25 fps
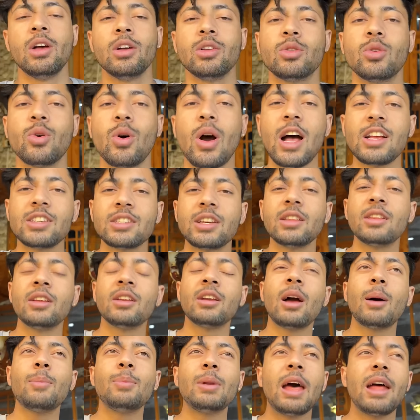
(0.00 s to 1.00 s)
तो आज के दिन
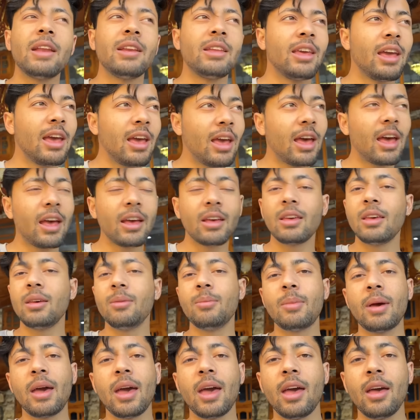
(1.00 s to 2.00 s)
का प्लान ये है कि
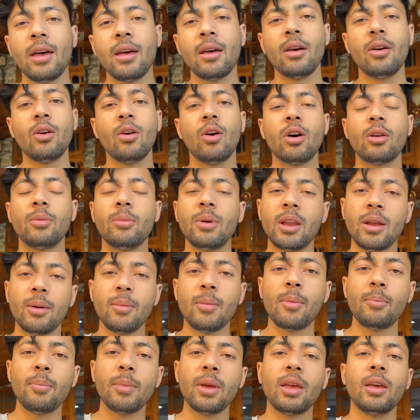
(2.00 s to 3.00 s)
मैं और मेरे
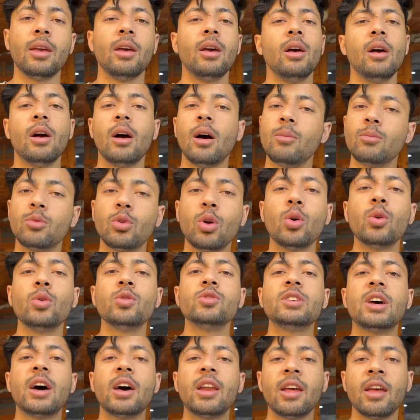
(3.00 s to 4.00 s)
मम्मी हम दोनों
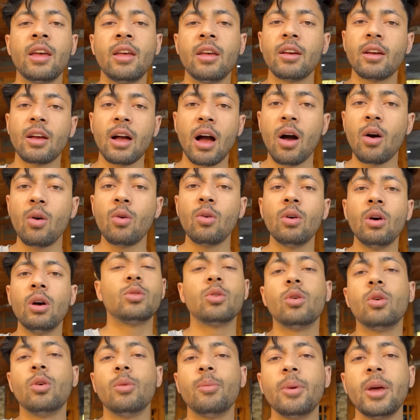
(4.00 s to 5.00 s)
जा रहे हैं गांव
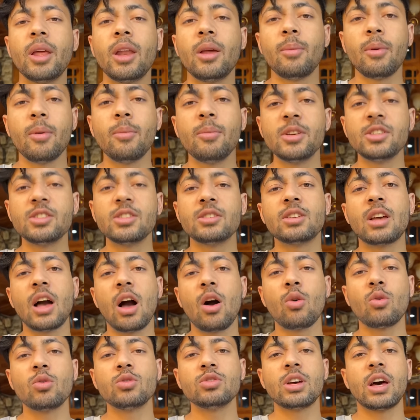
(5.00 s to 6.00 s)
तो मेरे मम्मी जिस
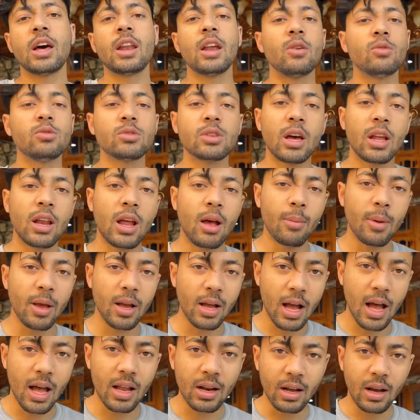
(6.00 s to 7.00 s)
गांव को जा रहे हैं उसका नाम है
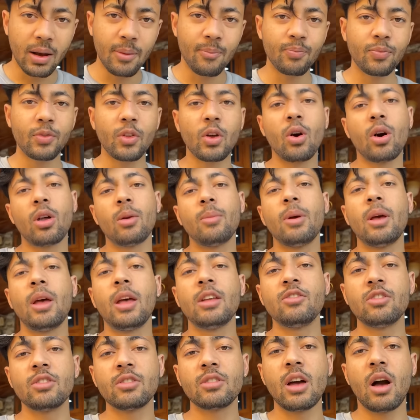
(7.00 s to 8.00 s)
काना और
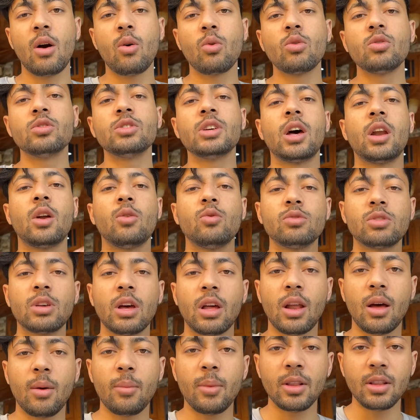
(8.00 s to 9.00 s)
मैं जिस गांव को जा रहा हूँ उसका
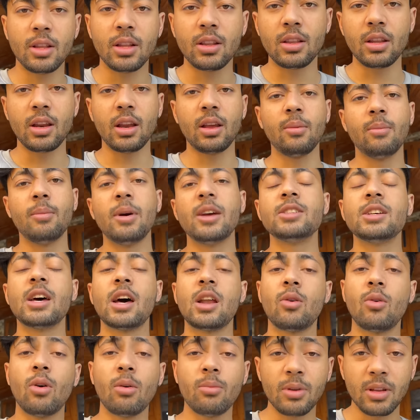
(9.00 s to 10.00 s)
नाम है तित्री मैं जा
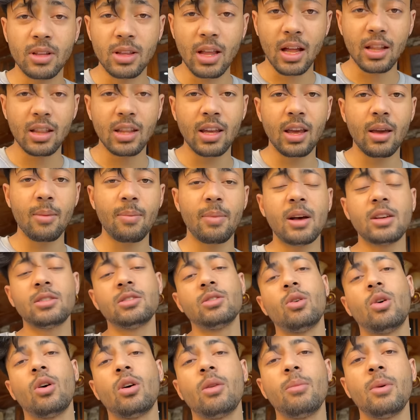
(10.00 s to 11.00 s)
रहा हूँ अपनी दादी के पास
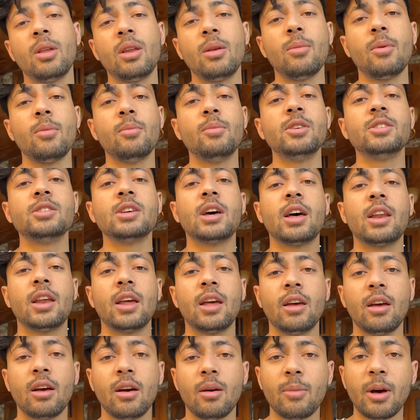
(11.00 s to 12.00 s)
और मेरी मम्मी जा रहे
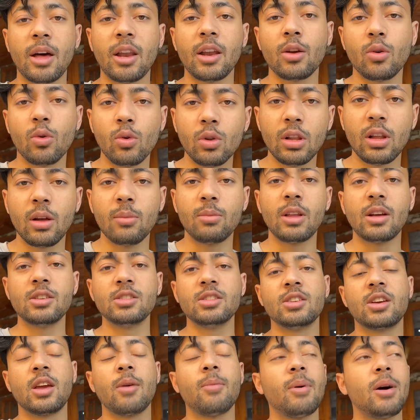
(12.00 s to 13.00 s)
हैं हमारे कुल देवता
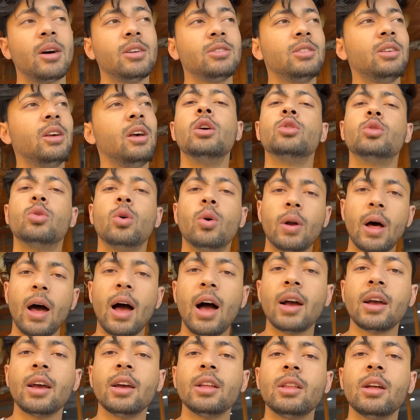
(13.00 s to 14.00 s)
जी के पास थोड़ा
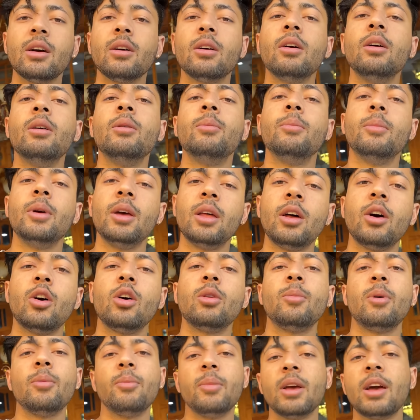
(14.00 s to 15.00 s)
आगे तक मेरा
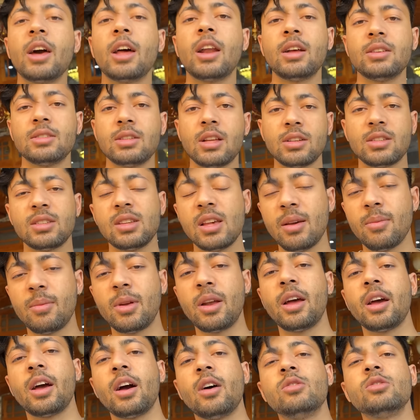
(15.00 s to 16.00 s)
और मम्मी का रास्ता सेम
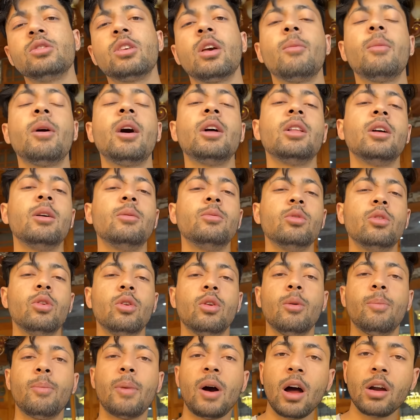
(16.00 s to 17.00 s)
रहेगा उसके बाद हम
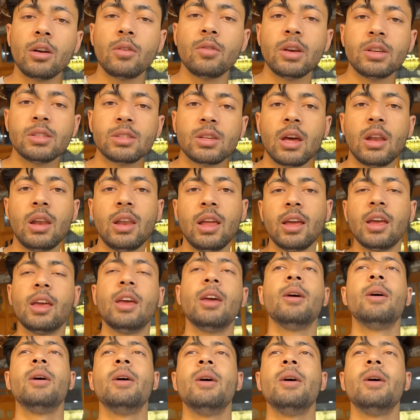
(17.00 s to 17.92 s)
दोनों पार्ट वेज कर लेंगे